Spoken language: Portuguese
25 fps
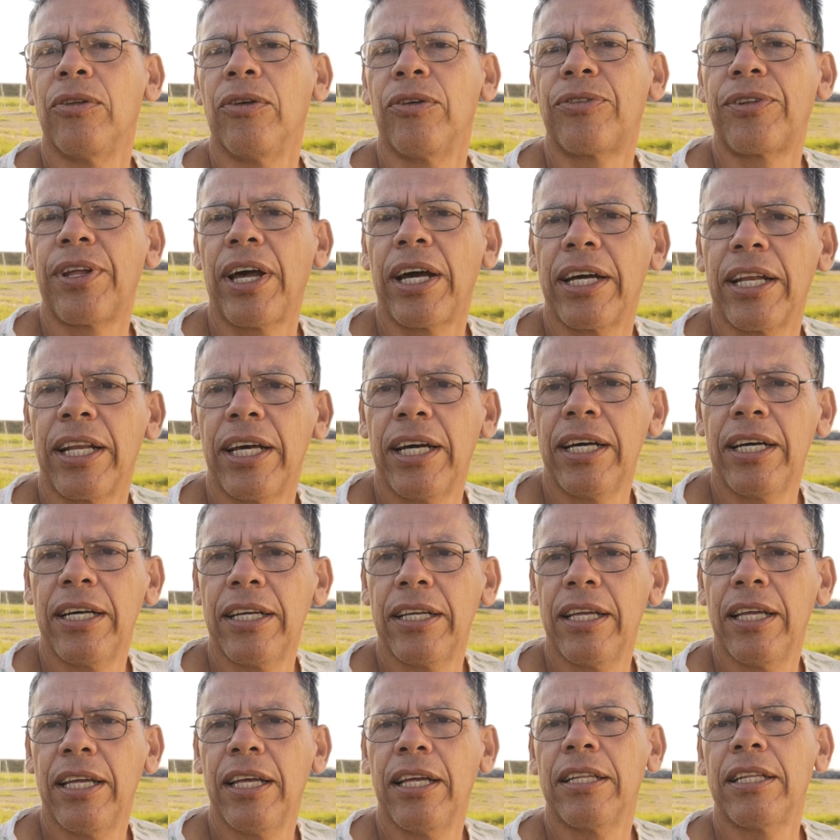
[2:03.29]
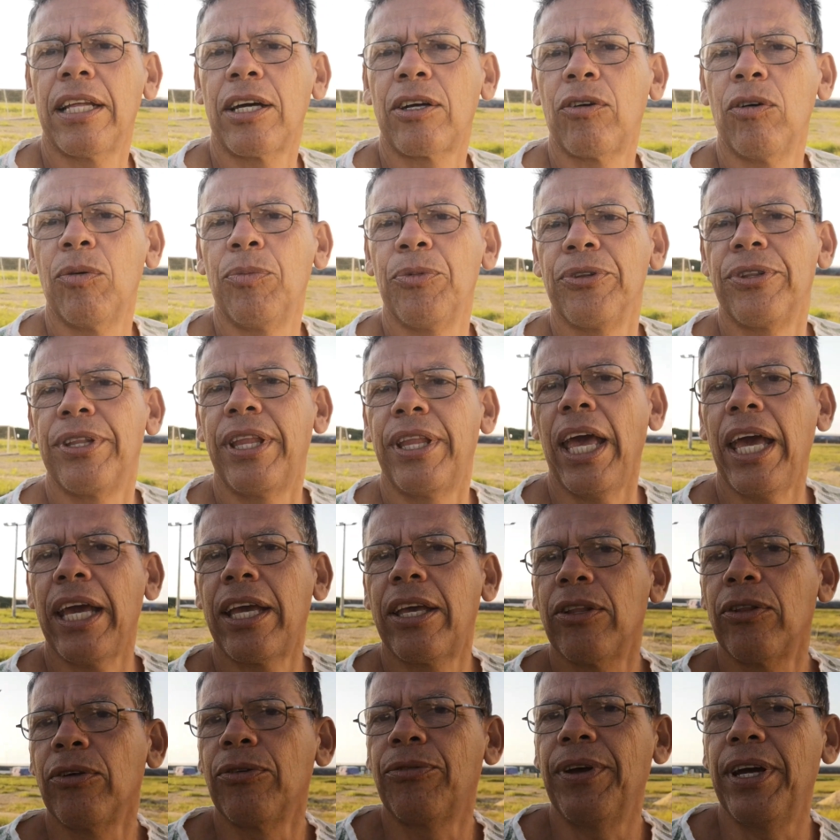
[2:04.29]
no Instagram, tá como
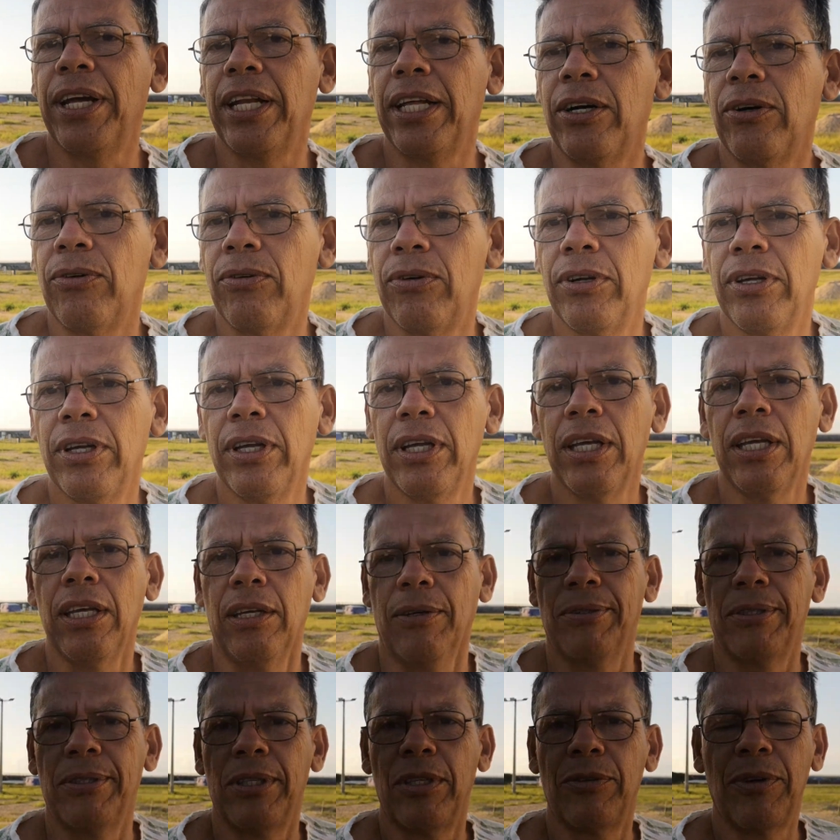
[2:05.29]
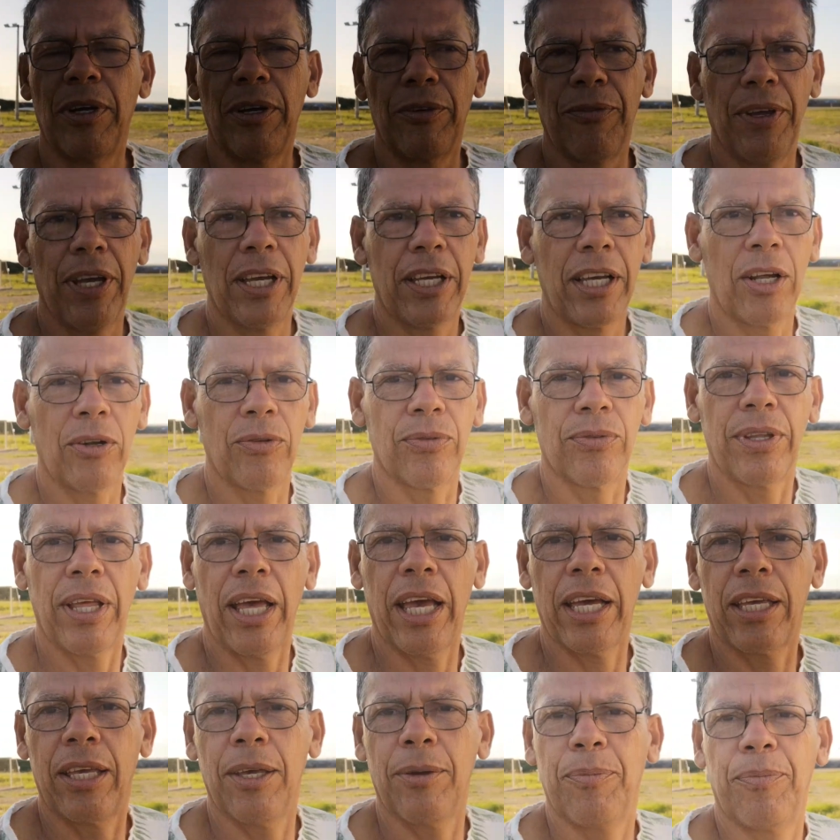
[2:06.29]
deck do verão. Vocês vão ver que era um
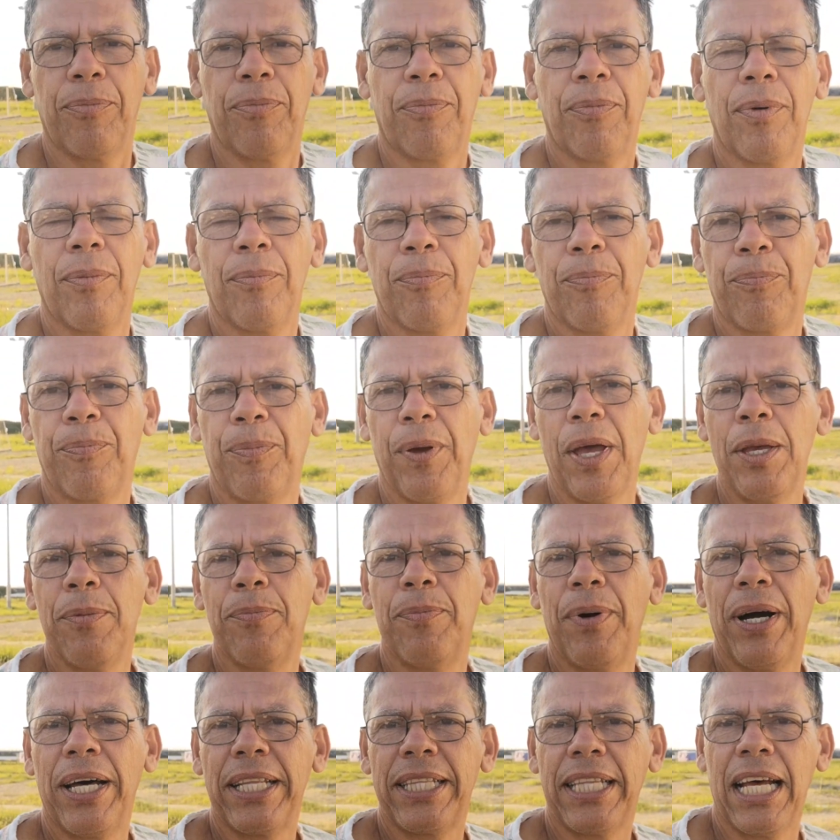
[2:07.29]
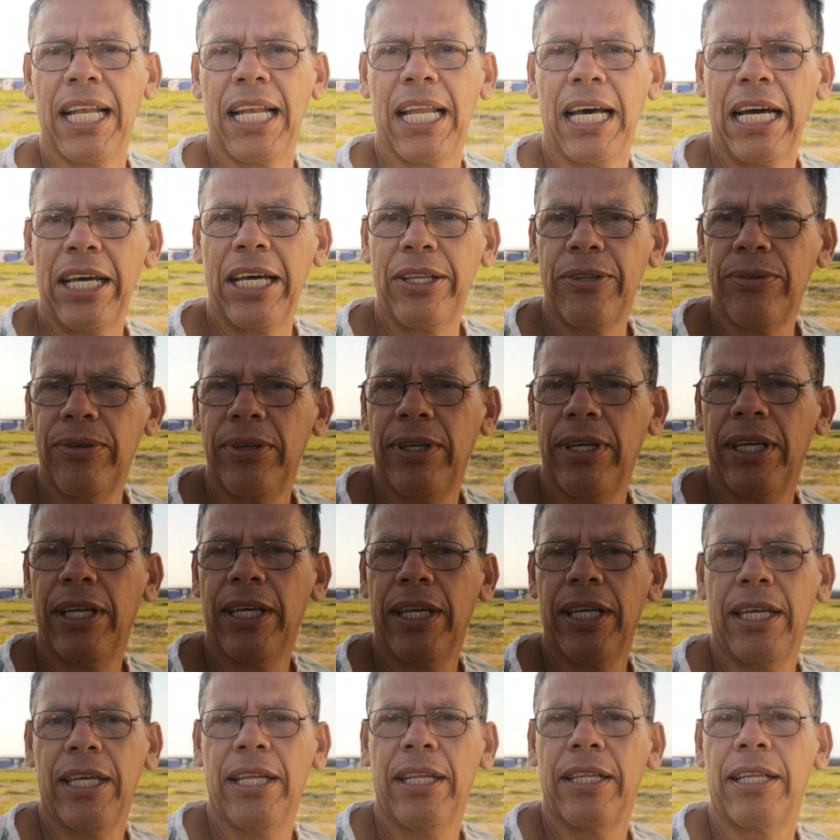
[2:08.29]
deck bem badalado,
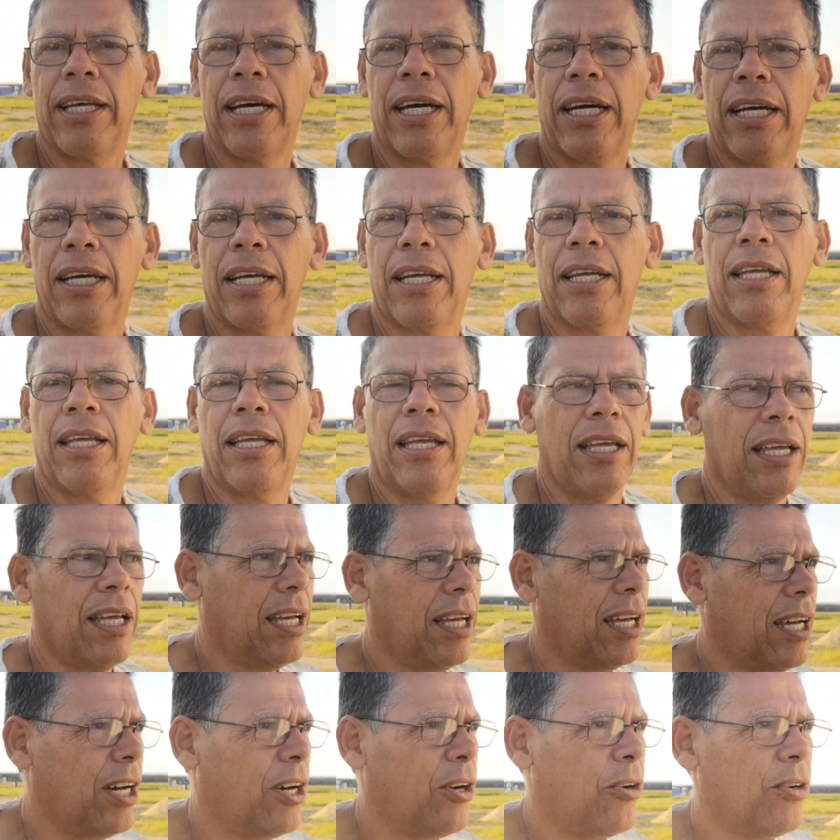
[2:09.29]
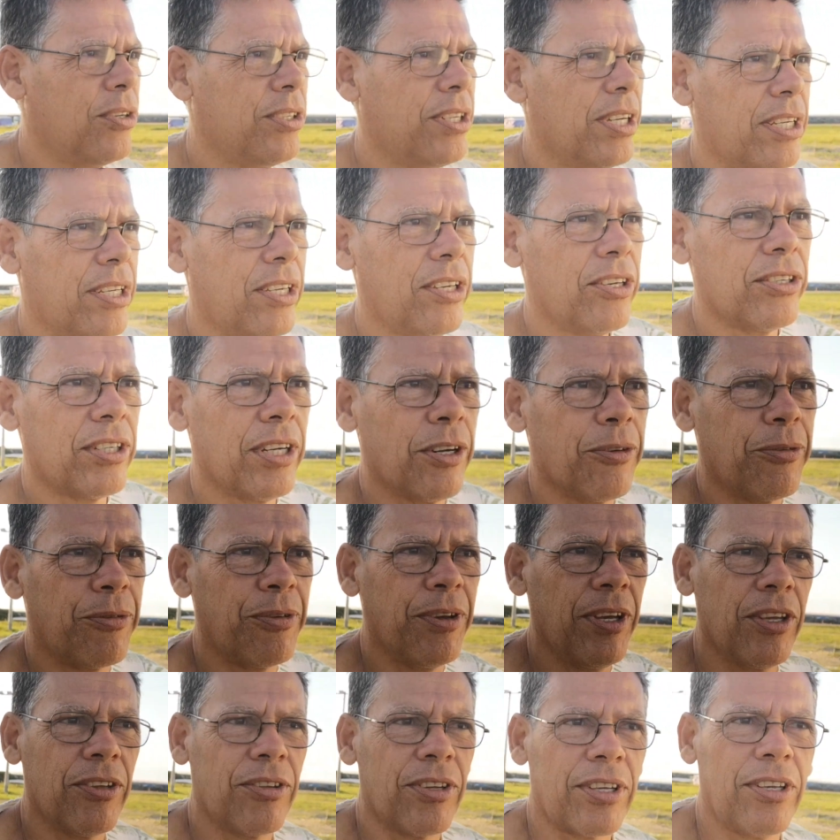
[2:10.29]
tá? Onde aqui eu já
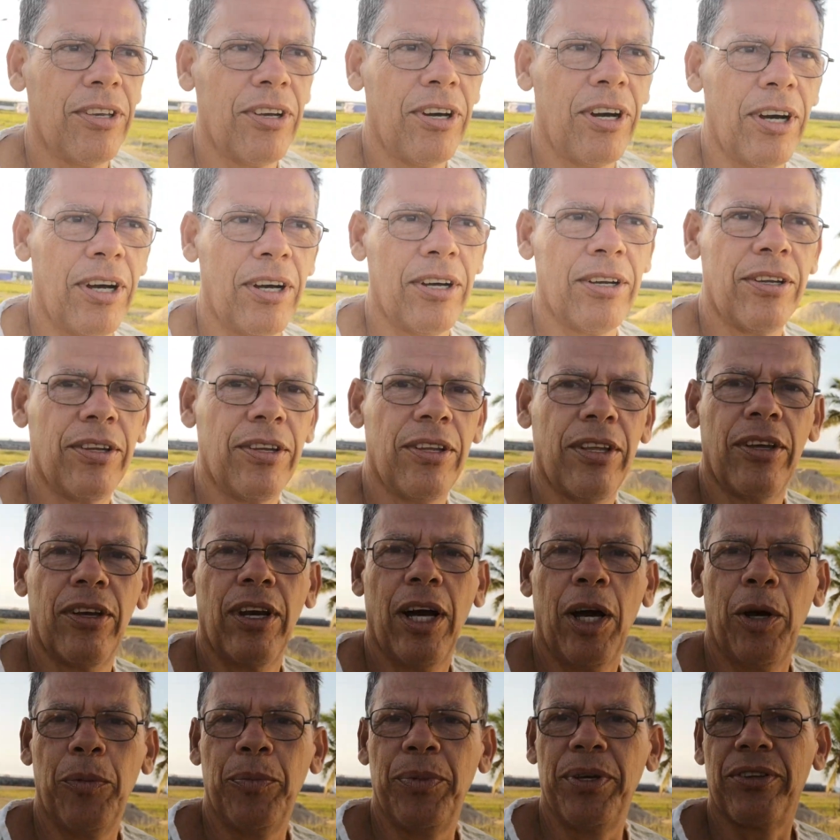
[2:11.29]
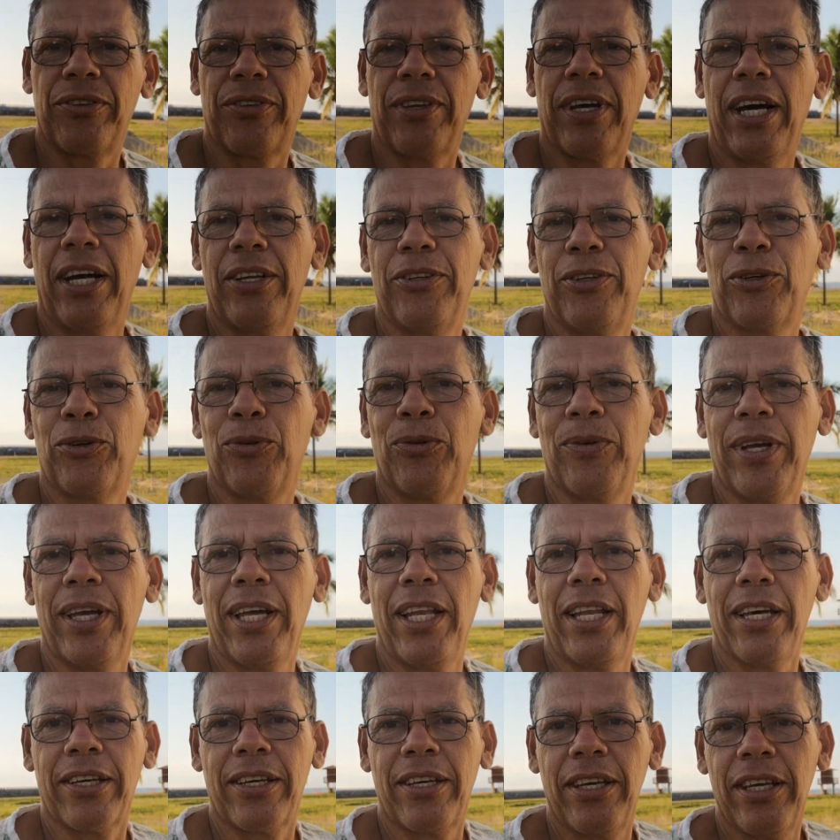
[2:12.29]
fiz aqui, ó, amizade com
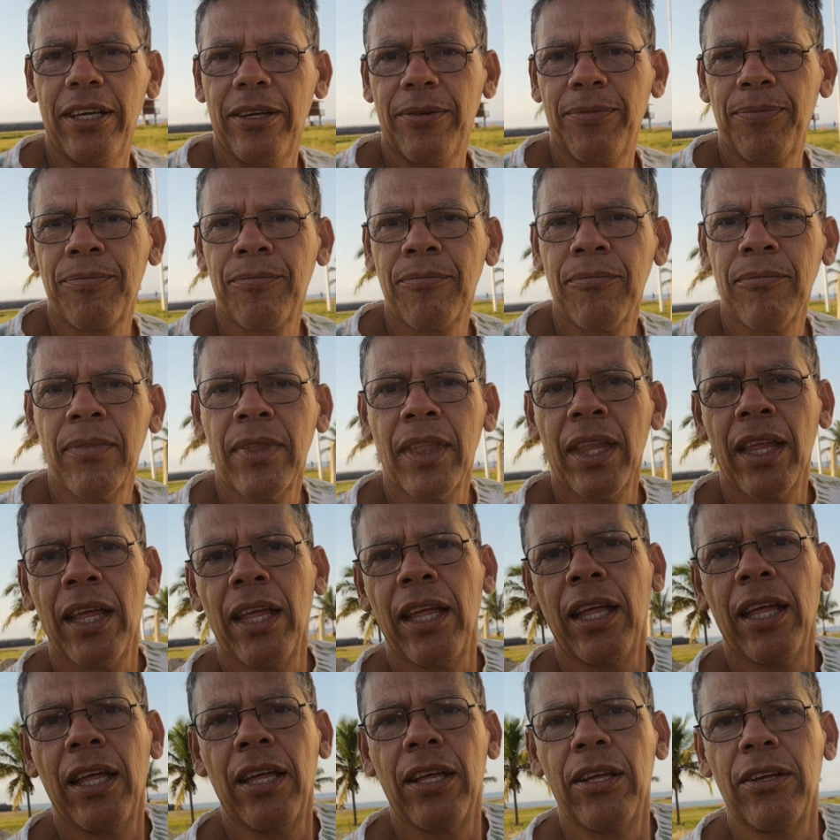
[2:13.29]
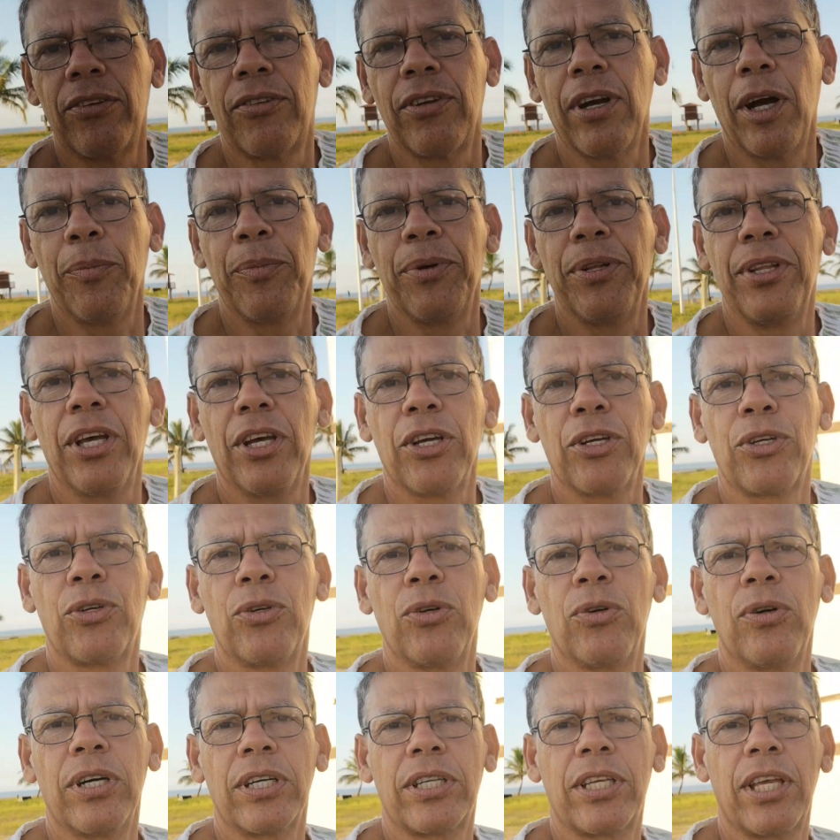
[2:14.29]
ele aqui. Já me
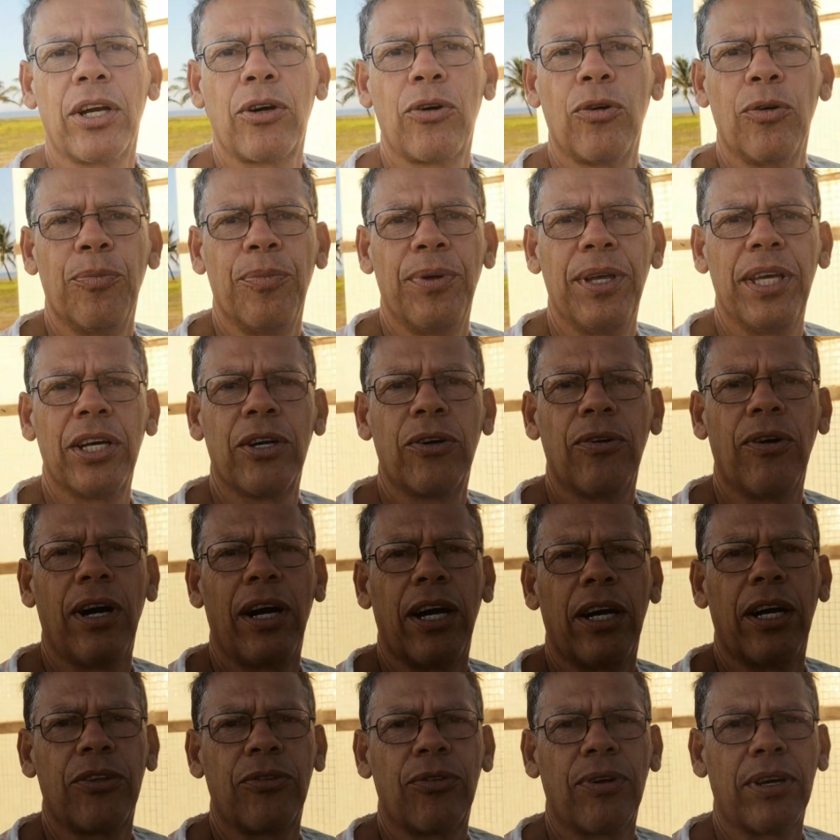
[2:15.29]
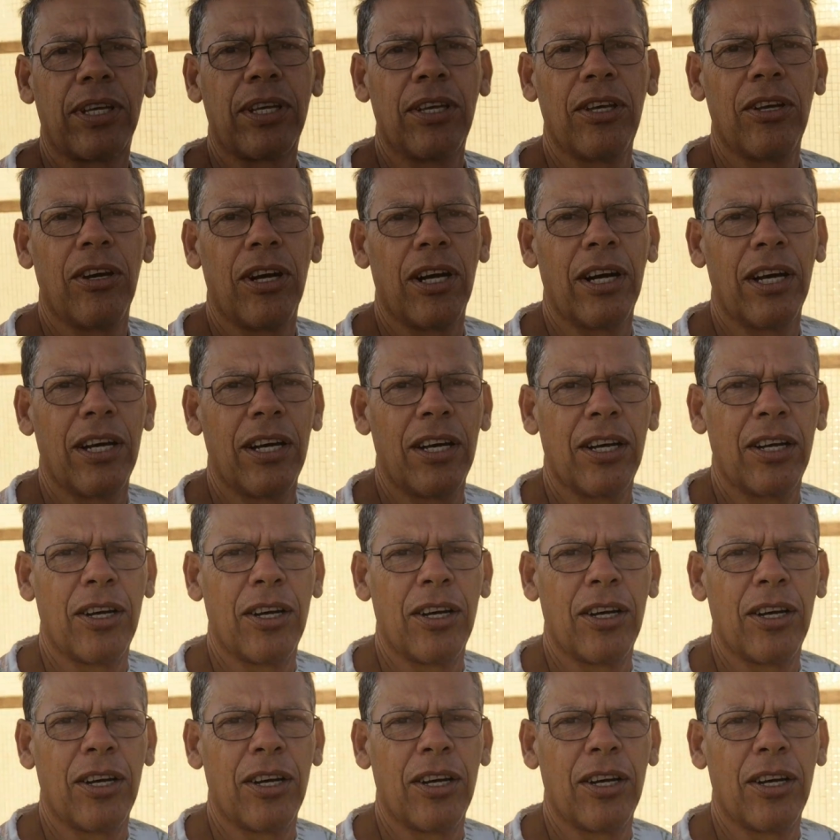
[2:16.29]
deixou aqui comigo, ó, isso aqui, ó,